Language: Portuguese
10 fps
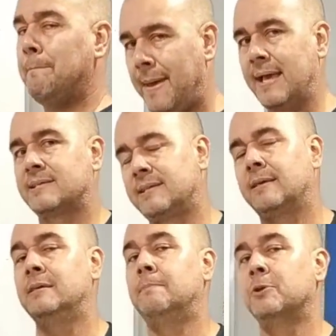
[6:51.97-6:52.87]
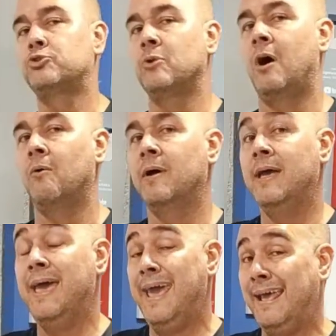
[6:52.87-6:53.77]
peça aqui, pessoal?
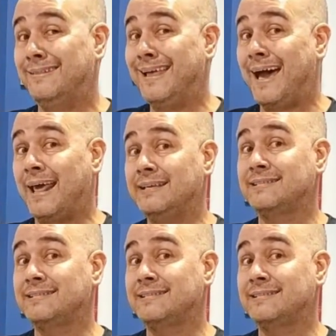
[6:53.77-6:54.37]
é dar a